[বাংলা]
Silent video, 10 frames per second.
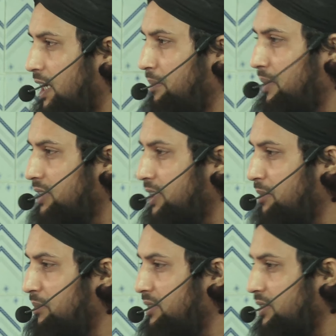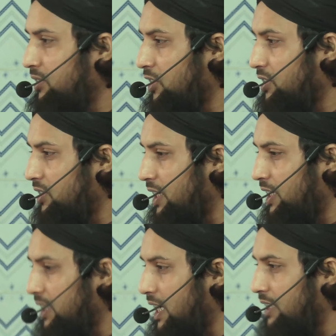এই মাসের মেসেজ হচ্ছে
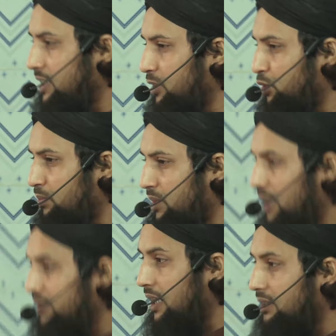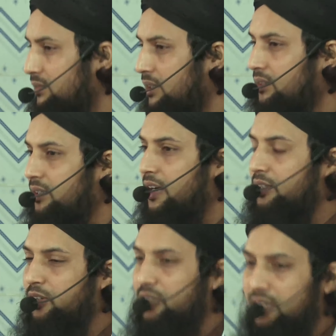এটা যে তোমরা দান সৎকা
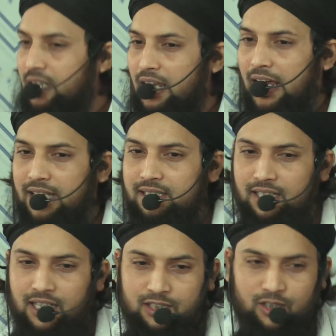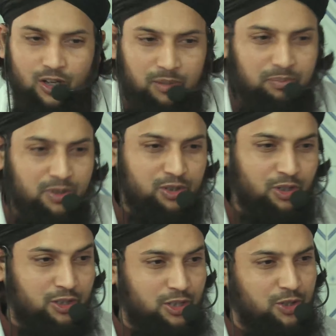করতে আস্তে আস্তে অভ্যস্ত
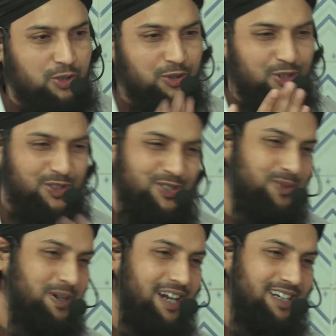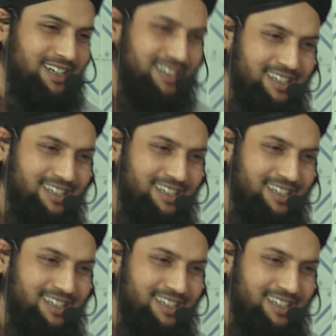হতে শুরু করেছো হ্যাঁ